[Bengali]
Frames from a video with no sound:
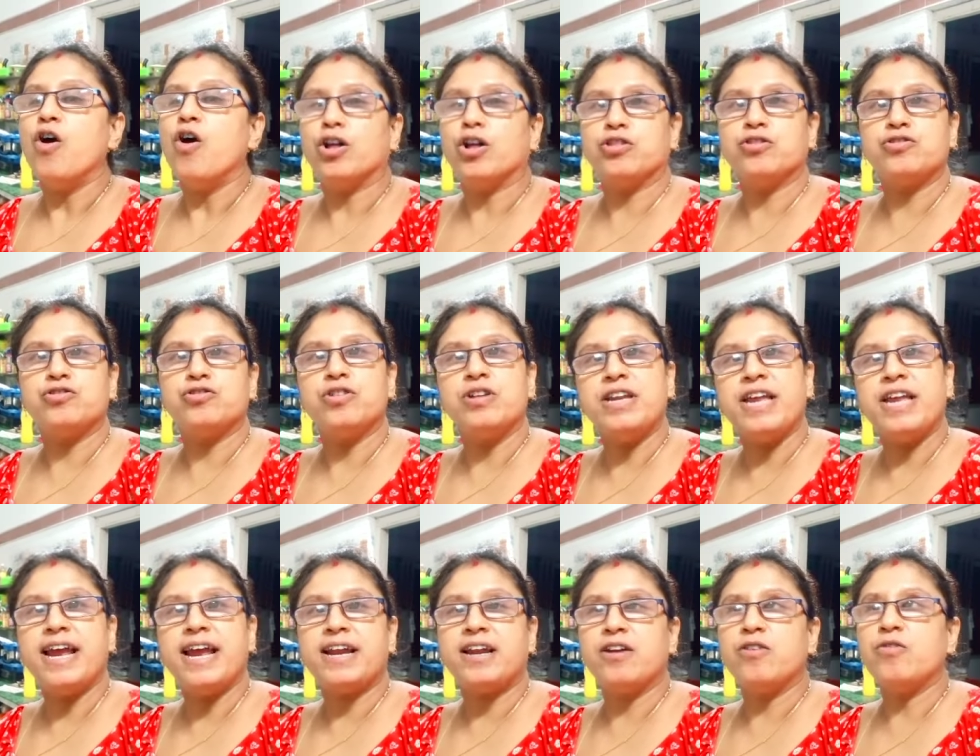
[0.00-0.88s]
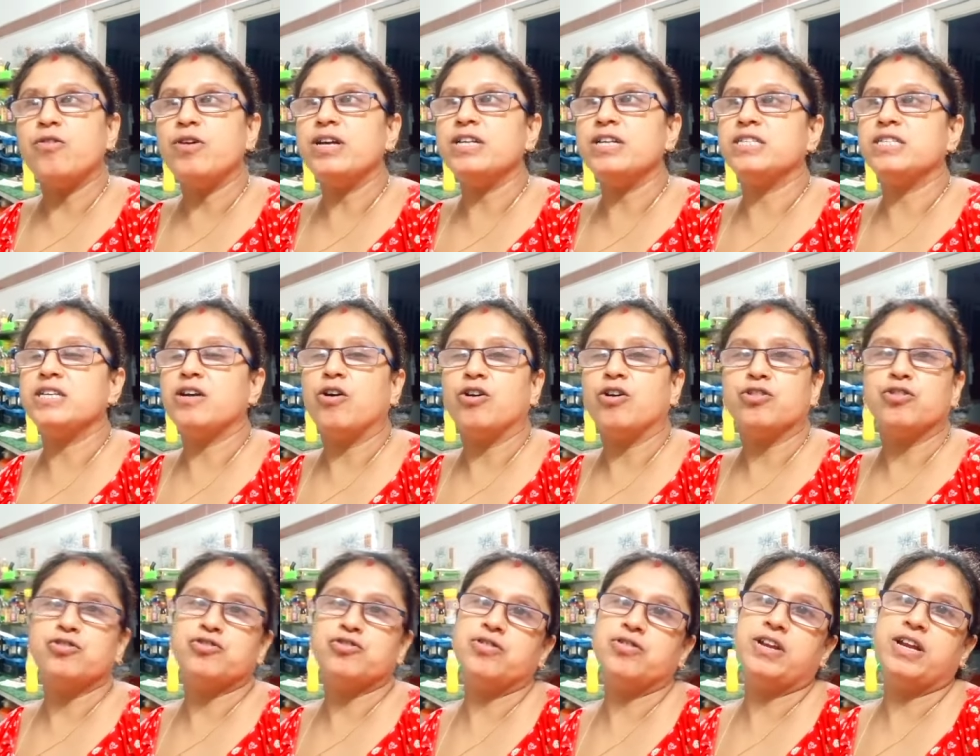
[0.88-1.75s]
অথচ নেট রয়েছে
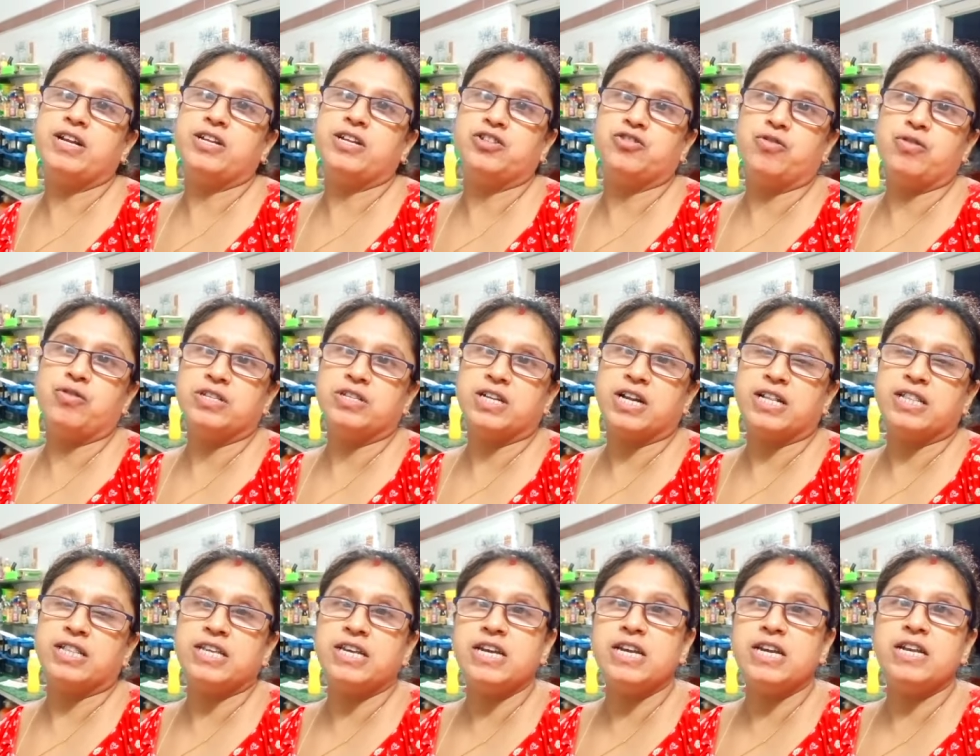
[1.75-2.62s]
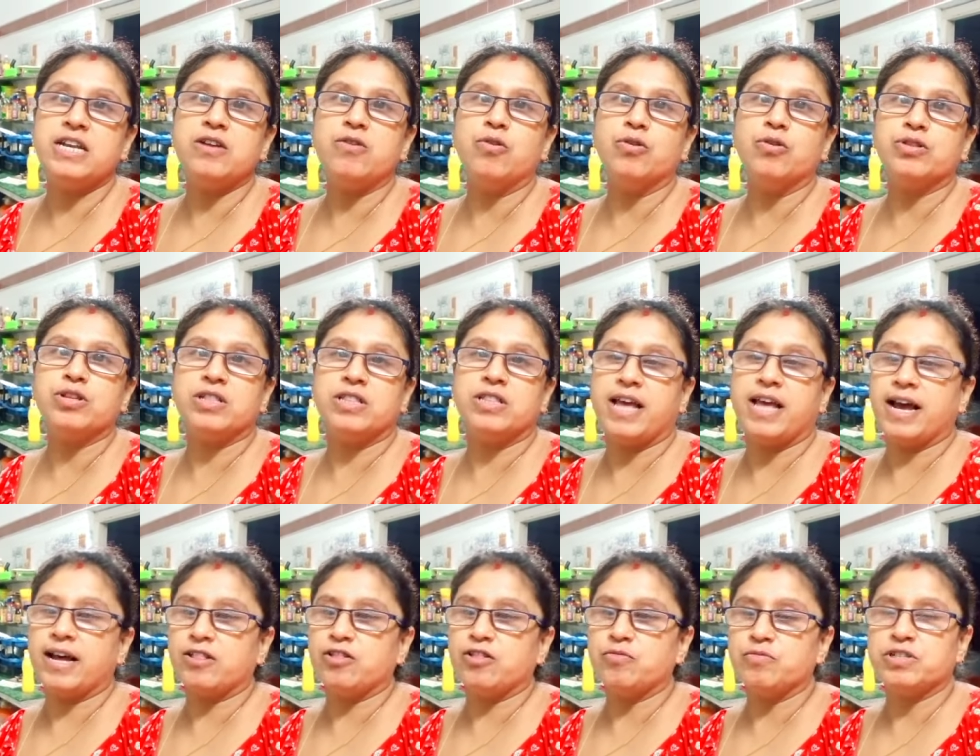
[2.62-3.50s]
অথচ নেট চলছে না ধীর গতিতে
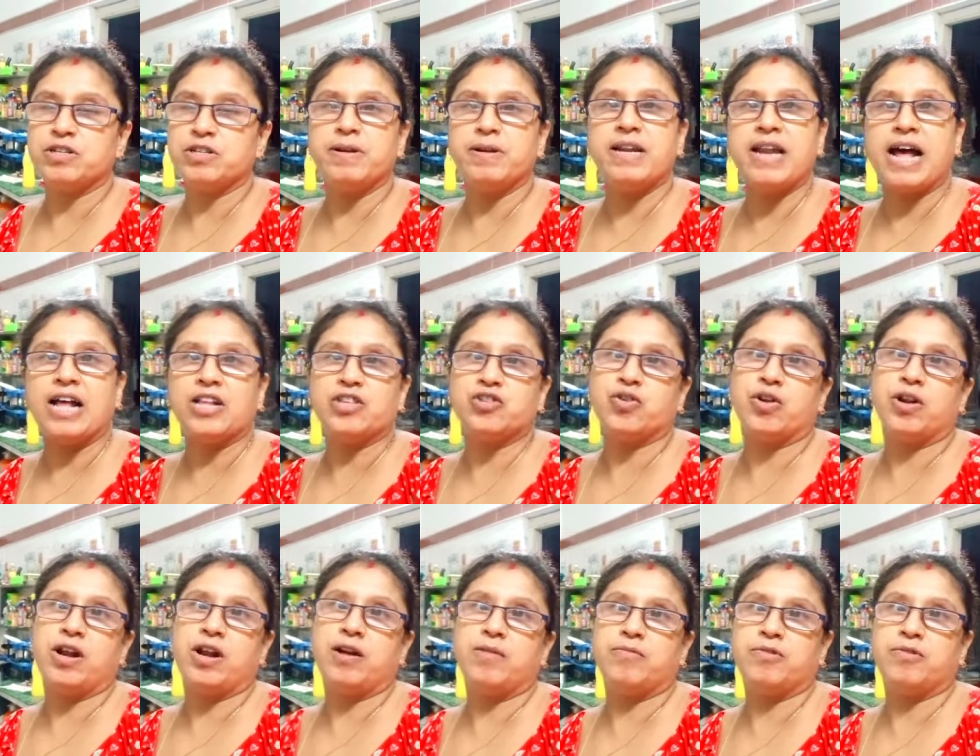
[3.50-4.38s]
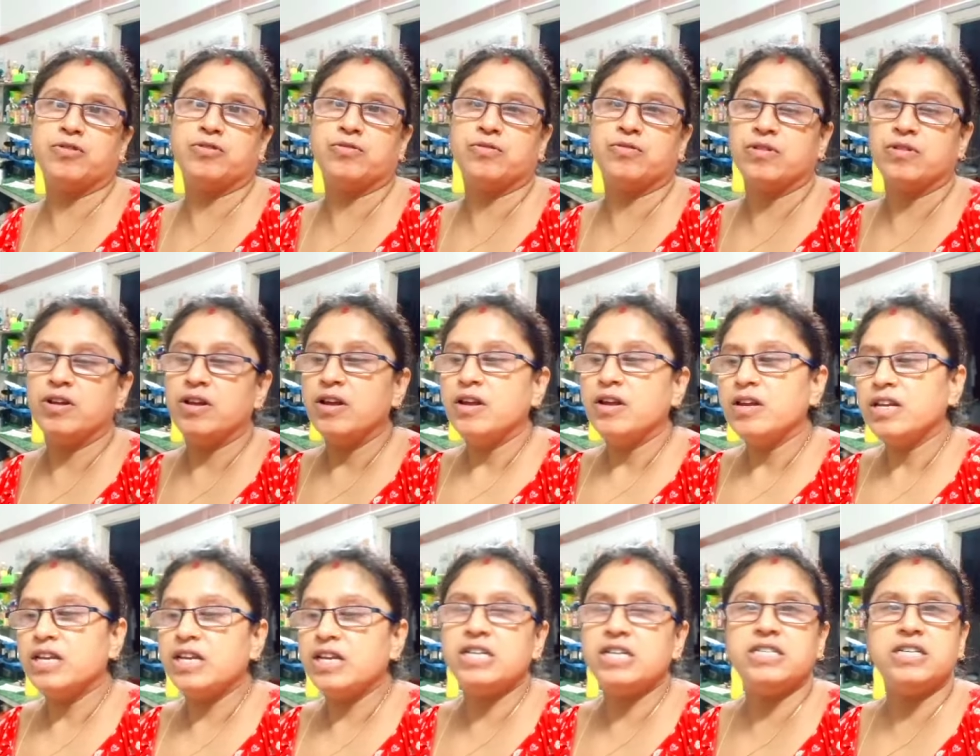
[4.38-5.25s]
একদম সেবার না চলার মতন
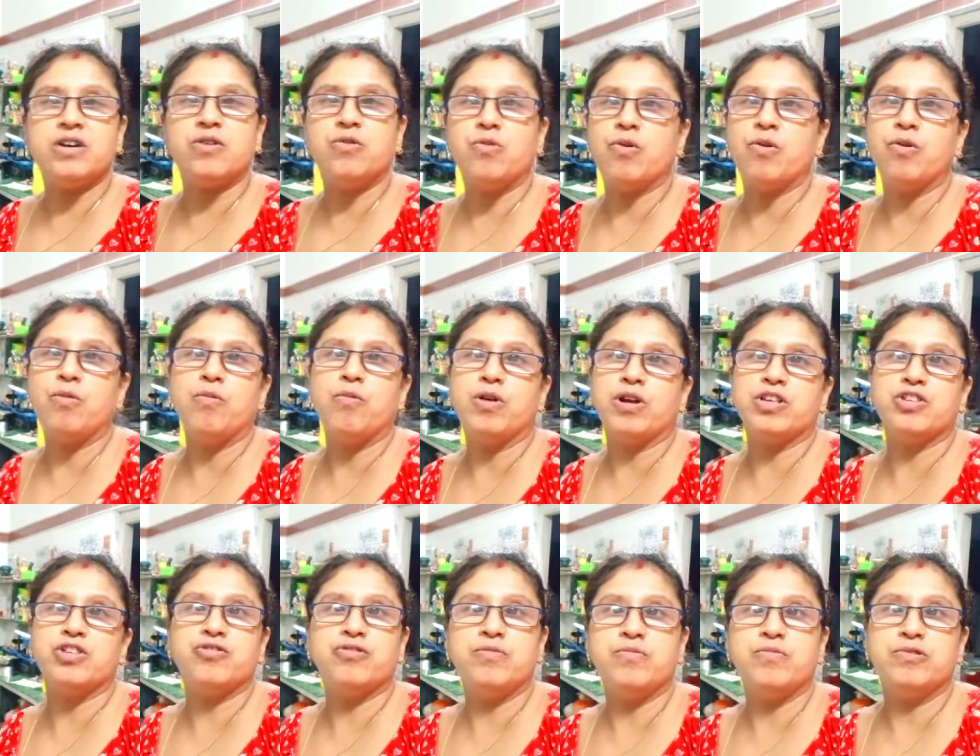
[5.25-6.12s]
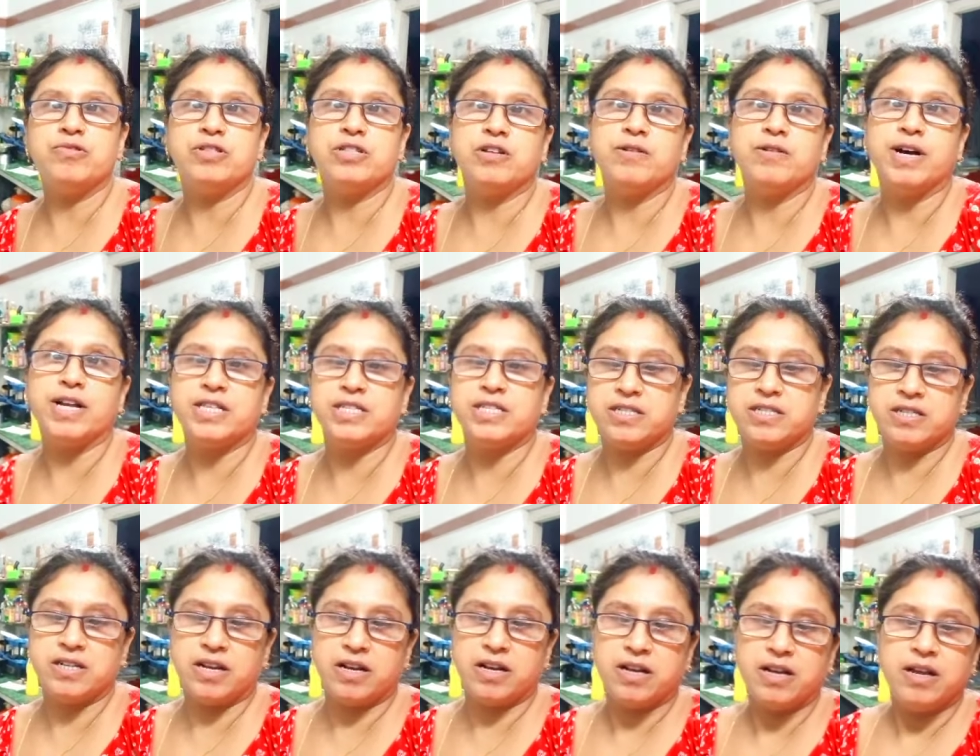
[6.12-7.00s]
তো তোমাদের সঙ্গে
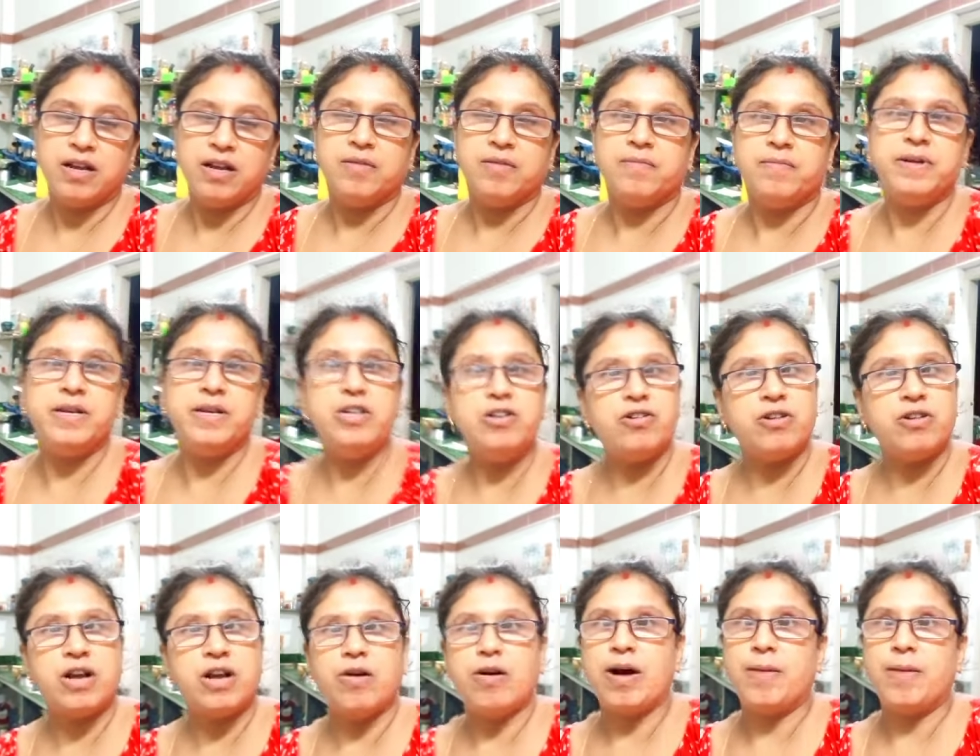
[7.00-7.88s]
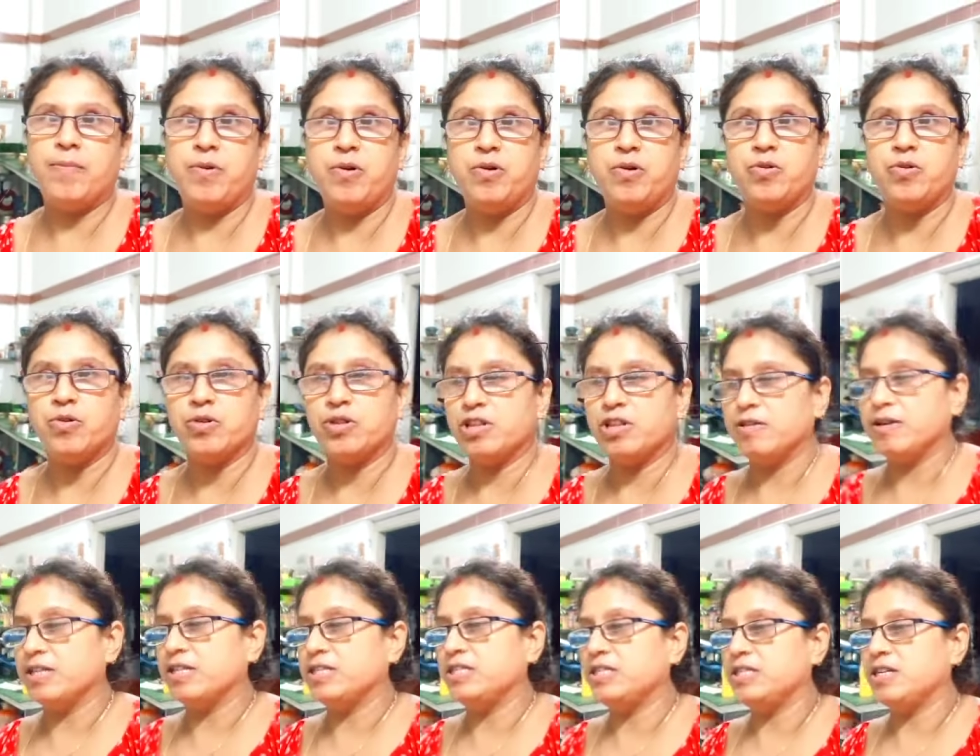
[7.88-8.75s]
বক বক করতে করতে আস মানে
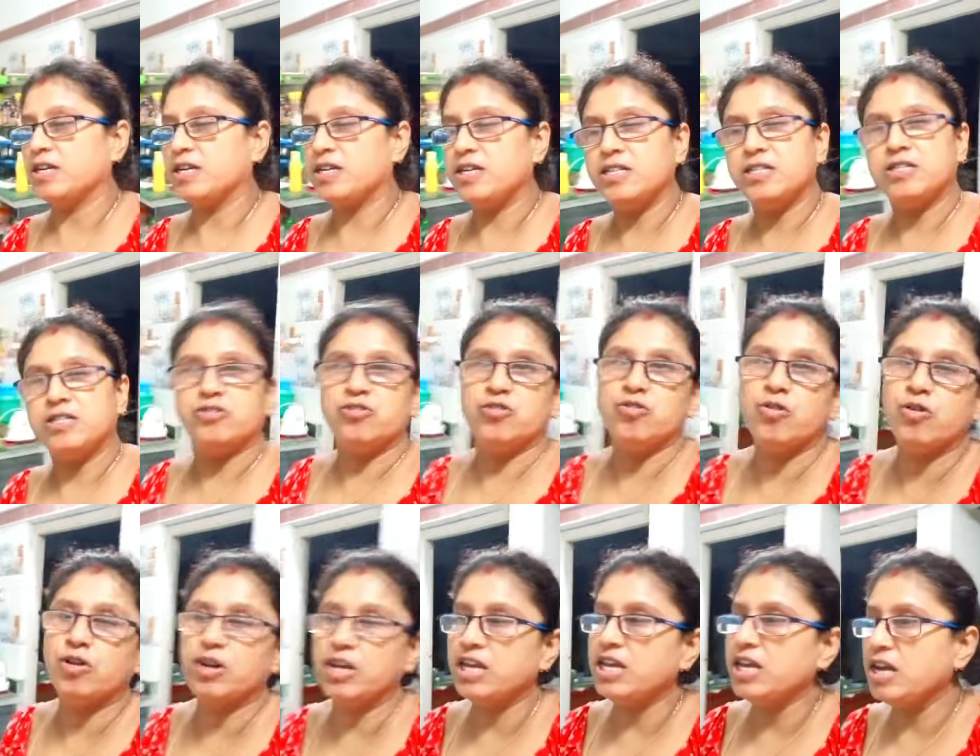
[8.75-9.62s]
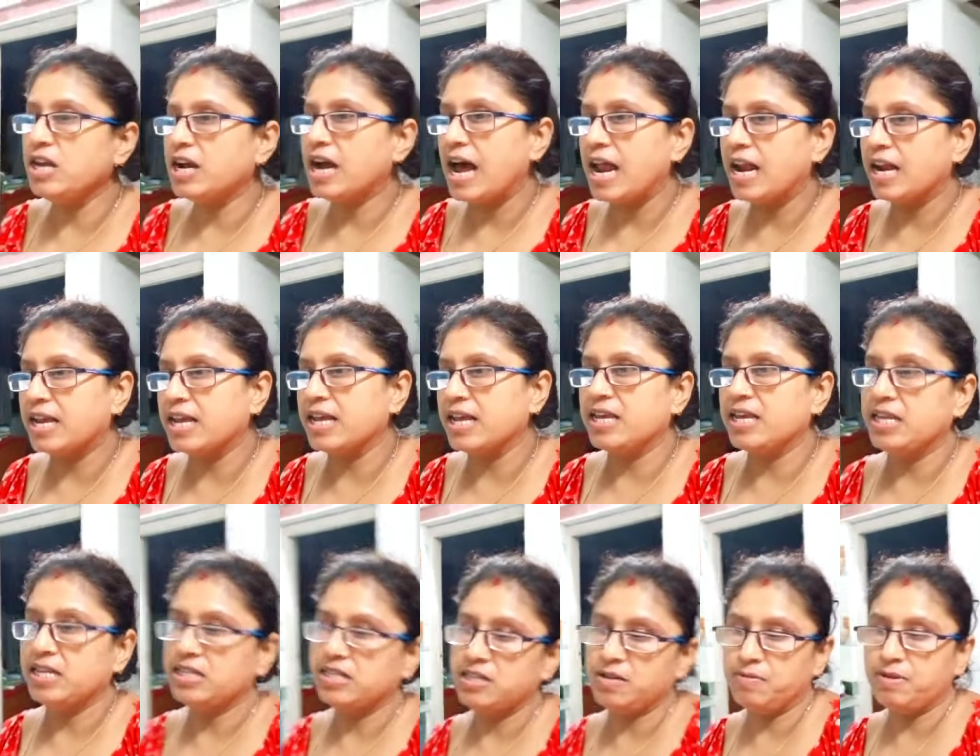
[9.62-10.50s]
বসলে গল্প করতে বসলে
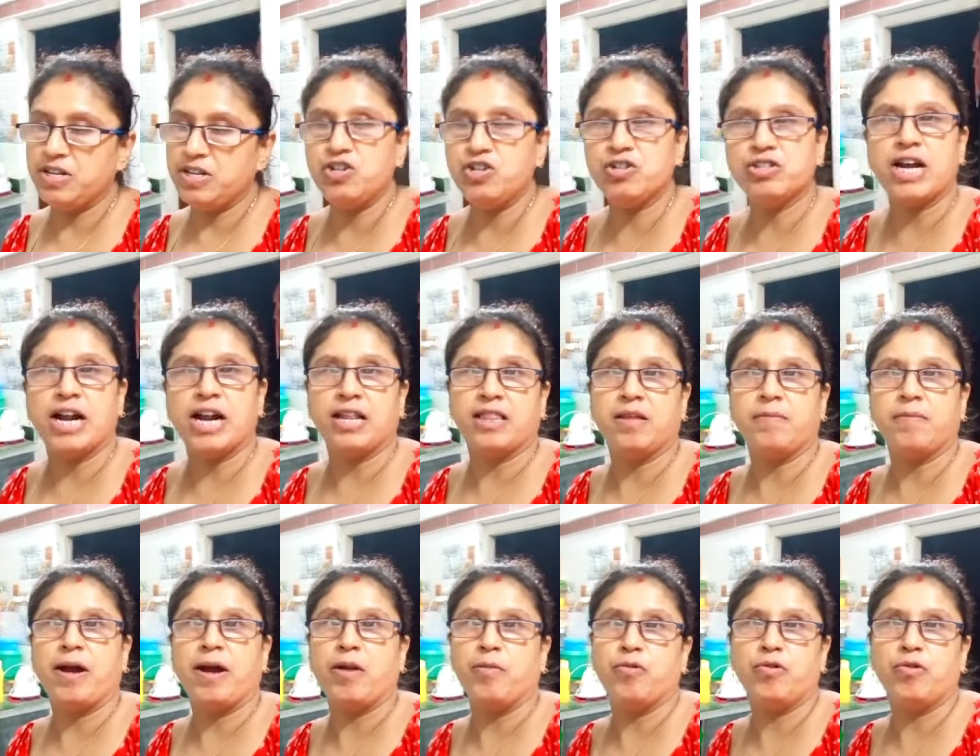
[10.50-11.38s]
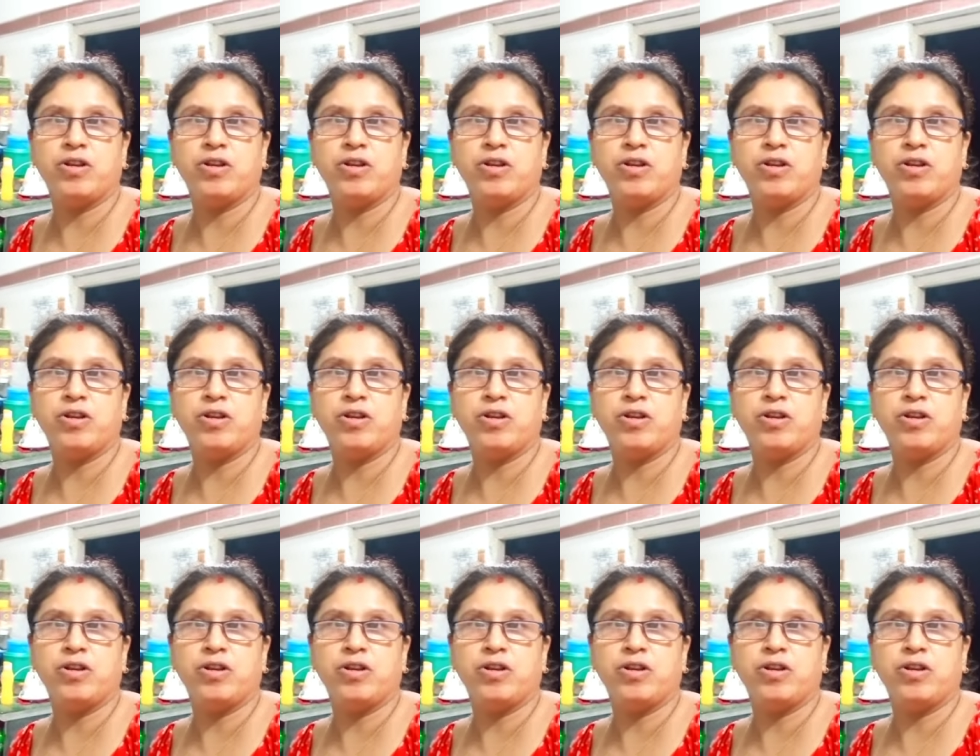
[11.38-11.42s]
আমার আর কোনো জ্ঞান থাকে না